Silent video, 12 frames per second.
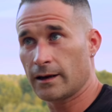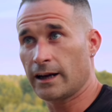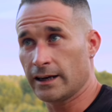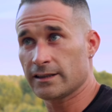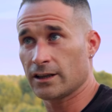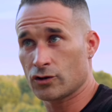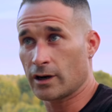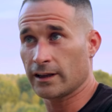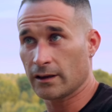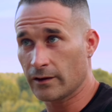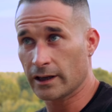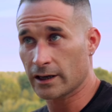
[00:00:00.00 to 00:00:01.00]
alle
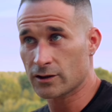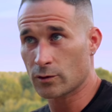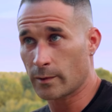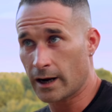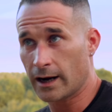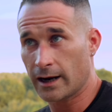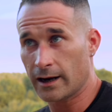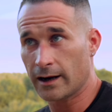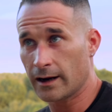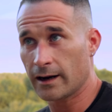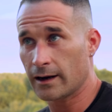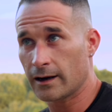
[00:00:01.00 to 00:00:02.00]
steccionate vere,
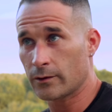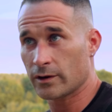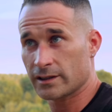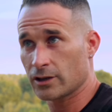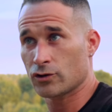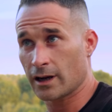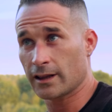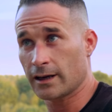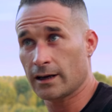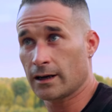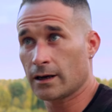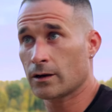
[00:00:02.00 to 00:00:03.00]
insomma a una
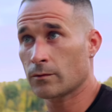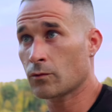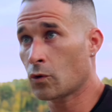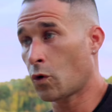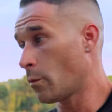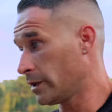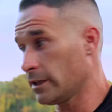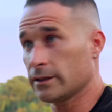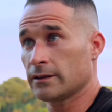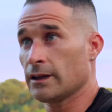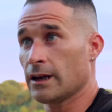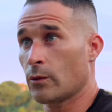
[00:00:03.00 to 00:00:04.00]
steccionata come
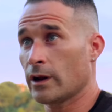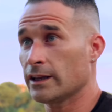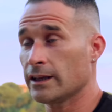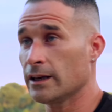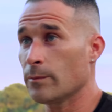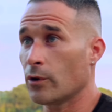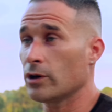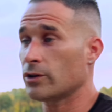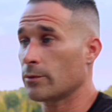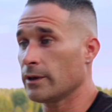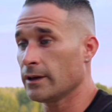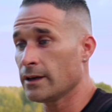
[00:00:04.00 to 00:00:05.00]
di, di quella degli ippodromi